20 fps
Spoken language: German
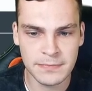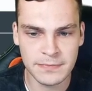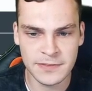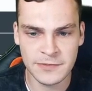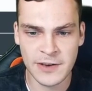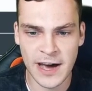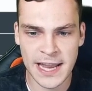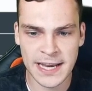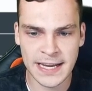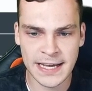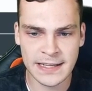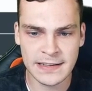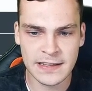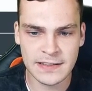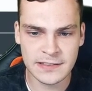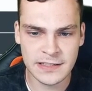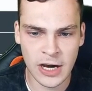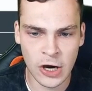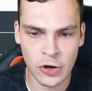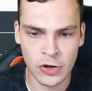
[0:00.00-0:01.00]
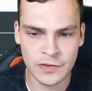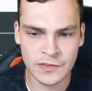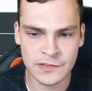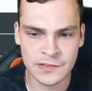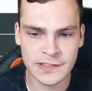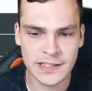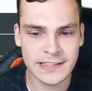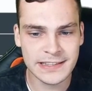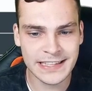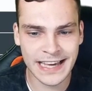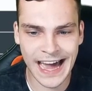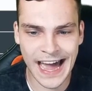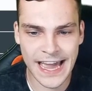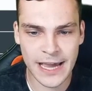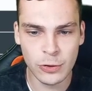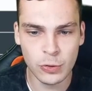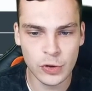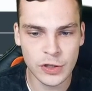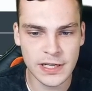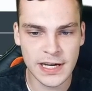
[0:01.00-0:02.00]
waren dann
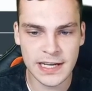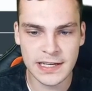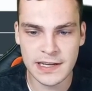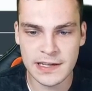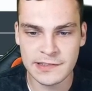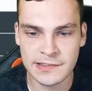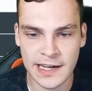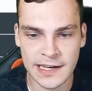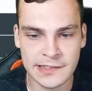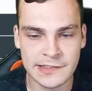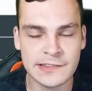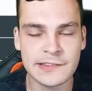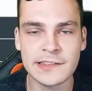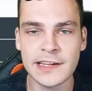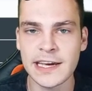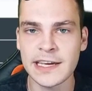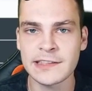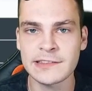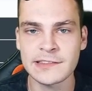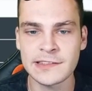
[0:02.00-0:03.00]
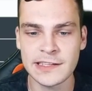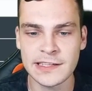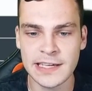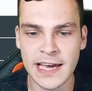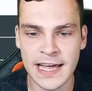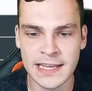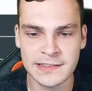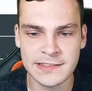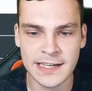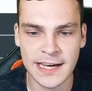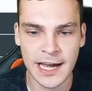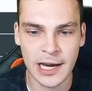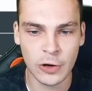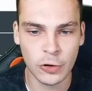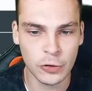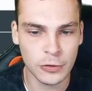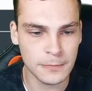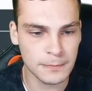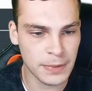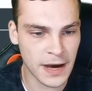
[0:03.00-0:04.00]
1.366 Anteile
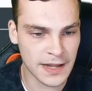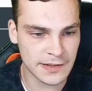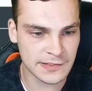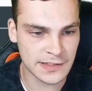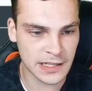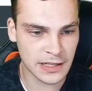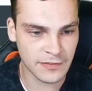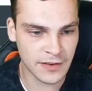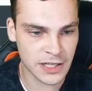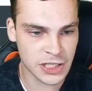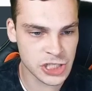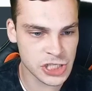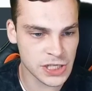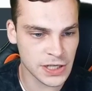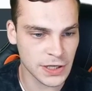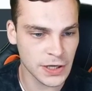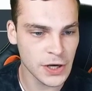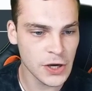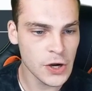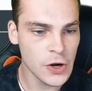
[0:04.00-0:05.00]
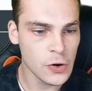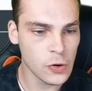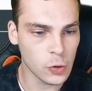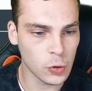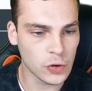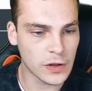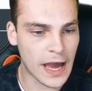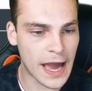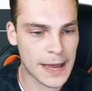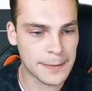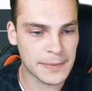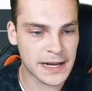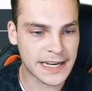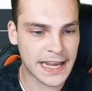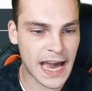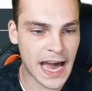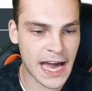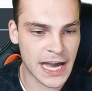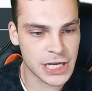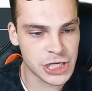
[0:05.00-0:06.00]
und ein paar zerquetschte und einmal
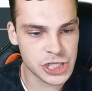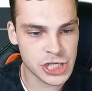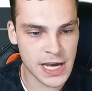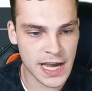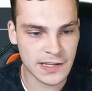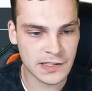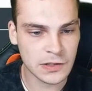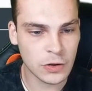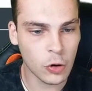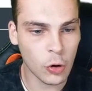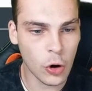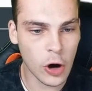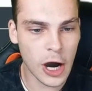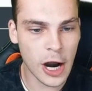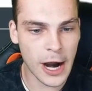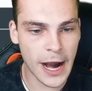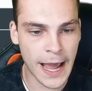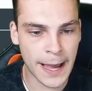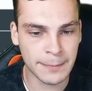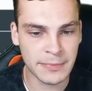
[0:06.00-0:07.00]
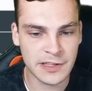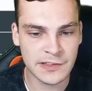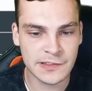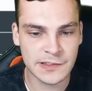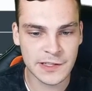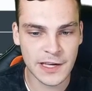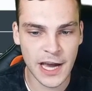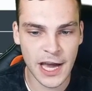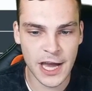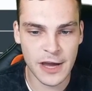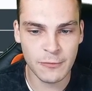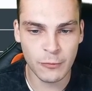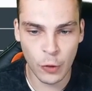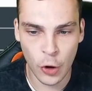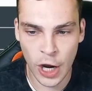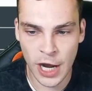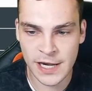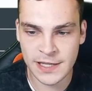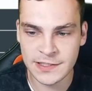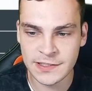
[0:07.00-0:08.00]
der iShares Core MSCI
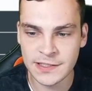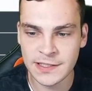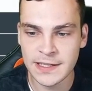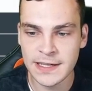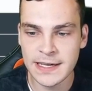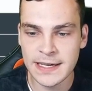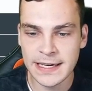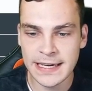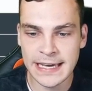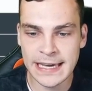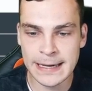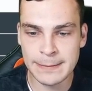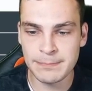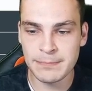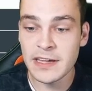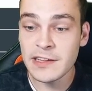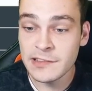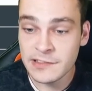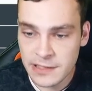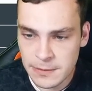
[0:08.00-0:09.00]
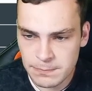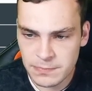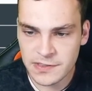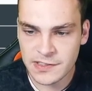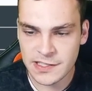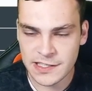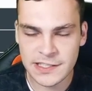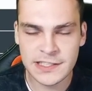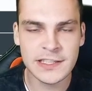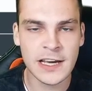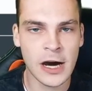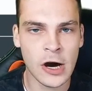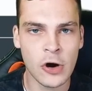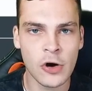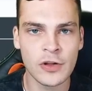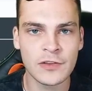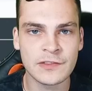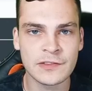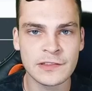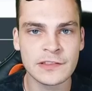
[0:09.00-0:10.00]
World eben
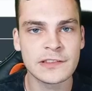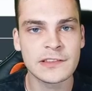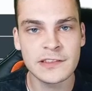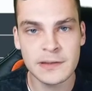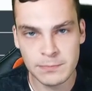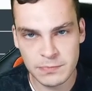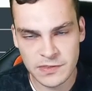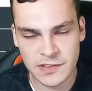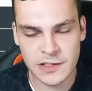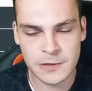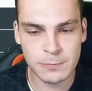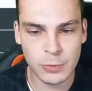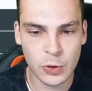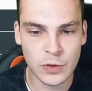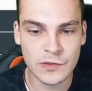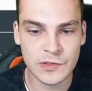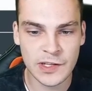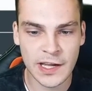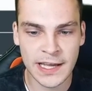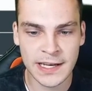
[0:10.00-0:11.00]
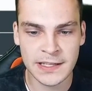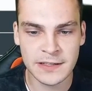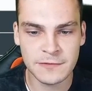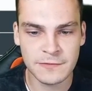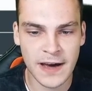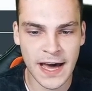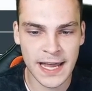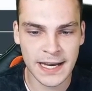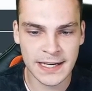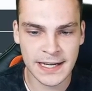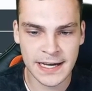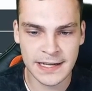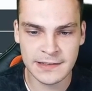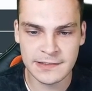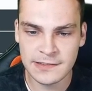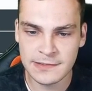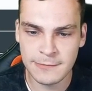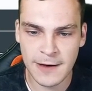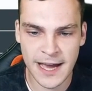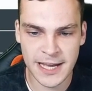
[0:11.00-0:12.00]
70.000, 70 Prozent waren dann
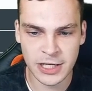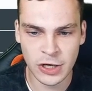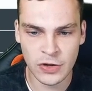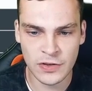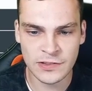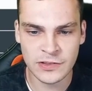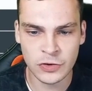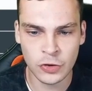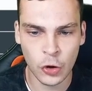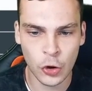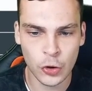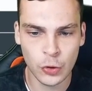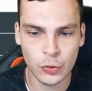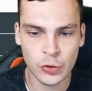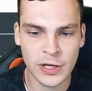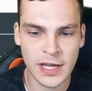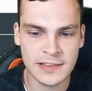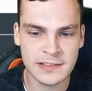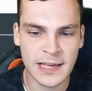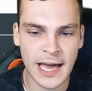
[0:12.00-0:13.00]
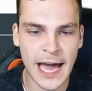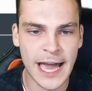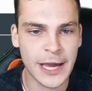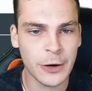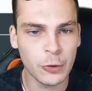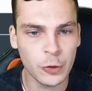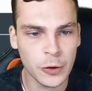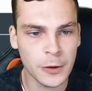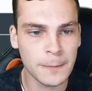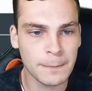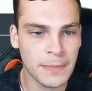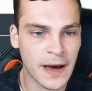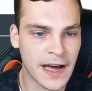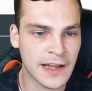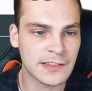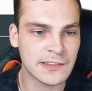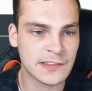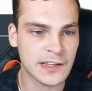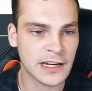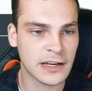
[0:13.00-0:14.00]
2.903 und ein
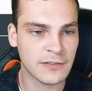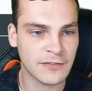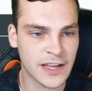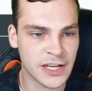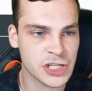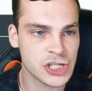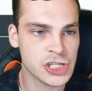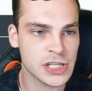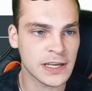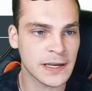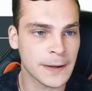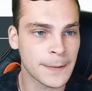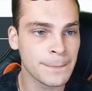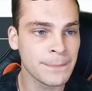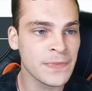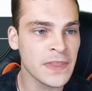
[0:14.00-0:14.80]
paar zerquetschte.